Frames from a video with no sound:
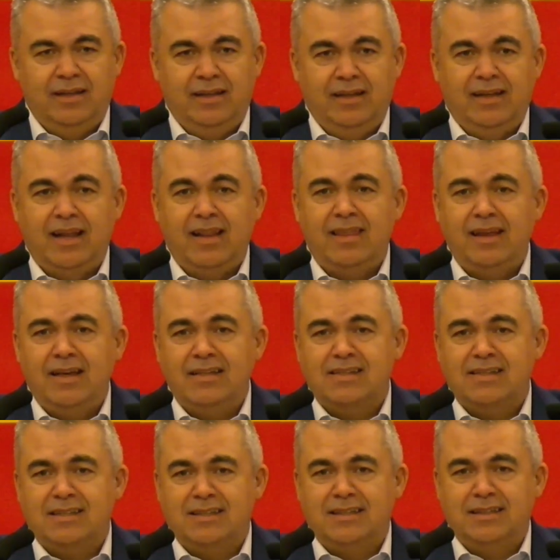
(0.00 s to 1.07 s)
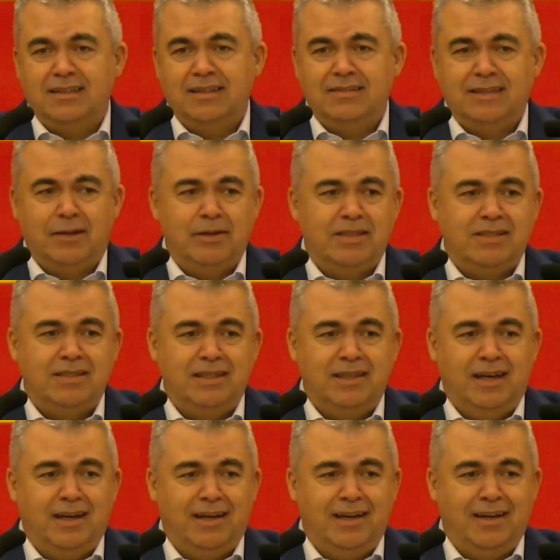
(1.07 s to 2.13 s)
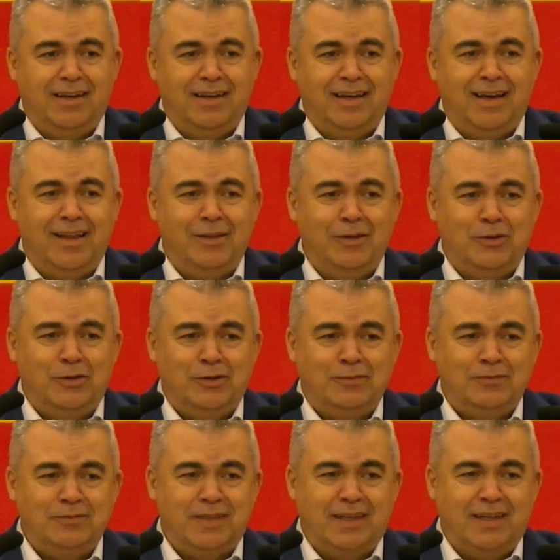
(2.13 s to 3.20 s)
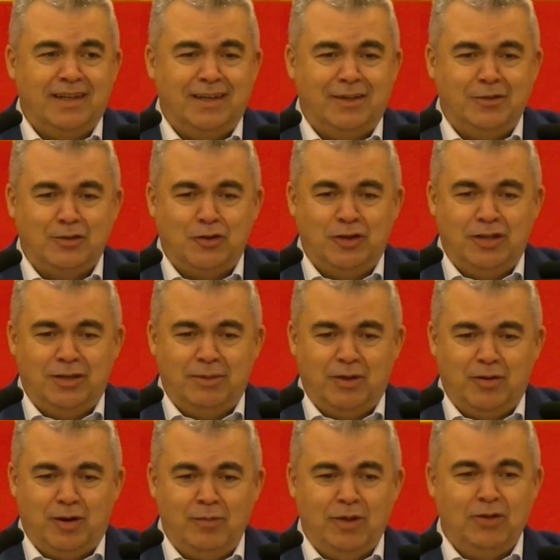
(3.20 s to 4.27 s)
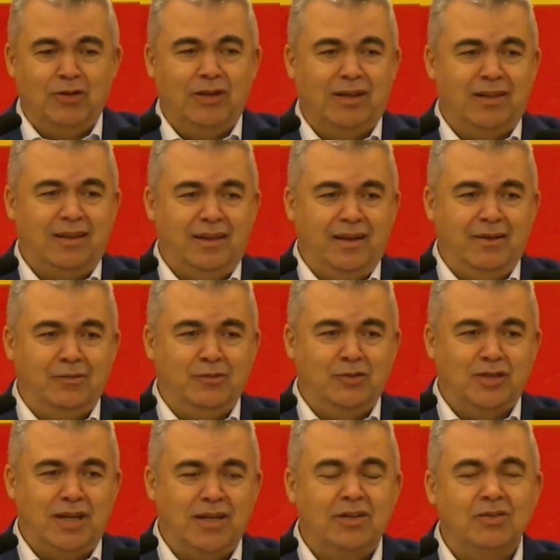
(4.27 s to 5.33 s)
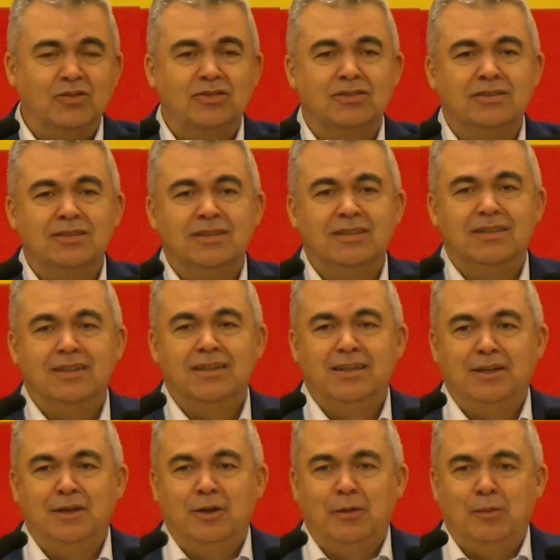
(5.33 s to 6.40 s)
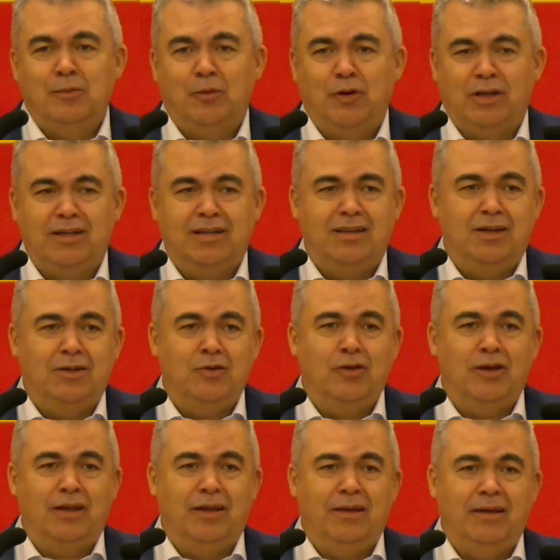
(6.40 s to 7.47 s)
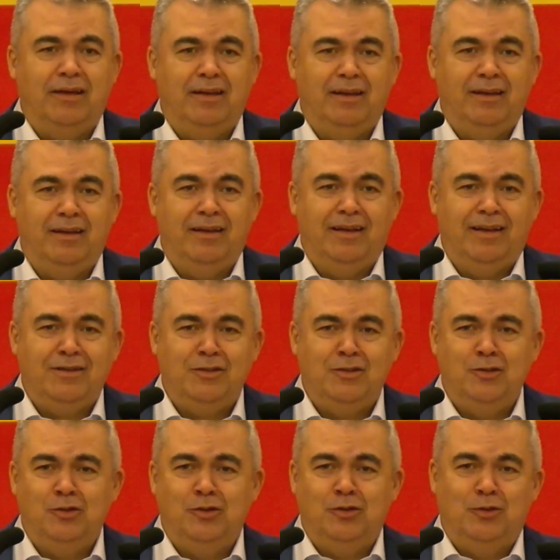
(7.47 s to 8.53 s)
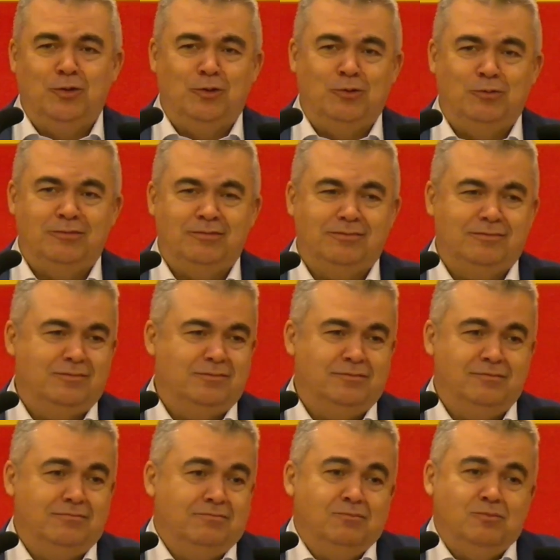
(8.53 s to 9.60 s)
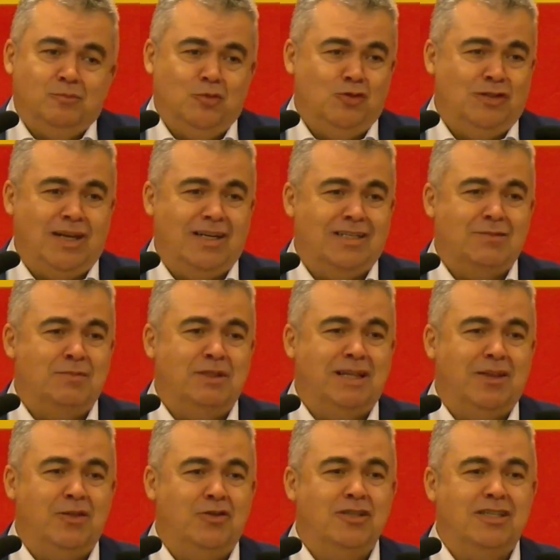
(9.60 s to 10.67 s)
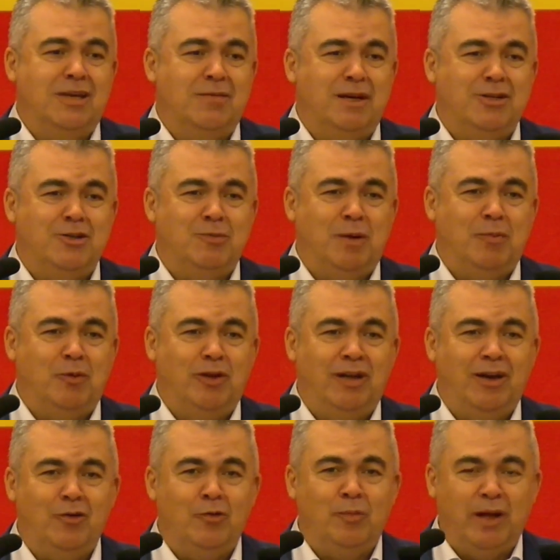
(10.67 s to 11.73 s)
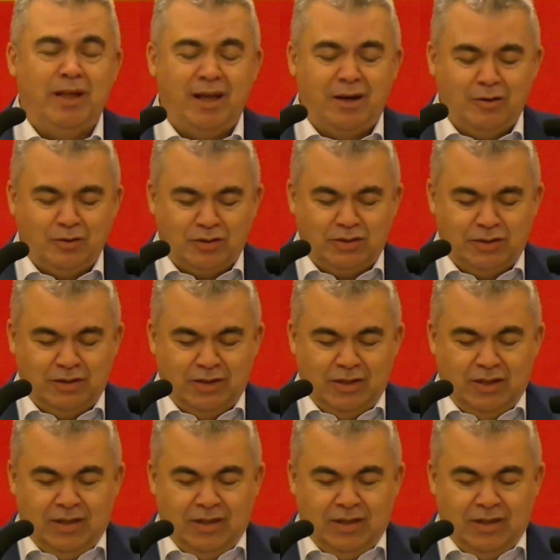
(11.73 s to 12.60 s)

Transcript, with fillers: Y gracias, esta vez sí, a Alejandro, Alejandro Soler, viejo amigo de hace ya unos años, porque es cierto que han sido muchas las invitaciones que me ha hecho para poder acompañaros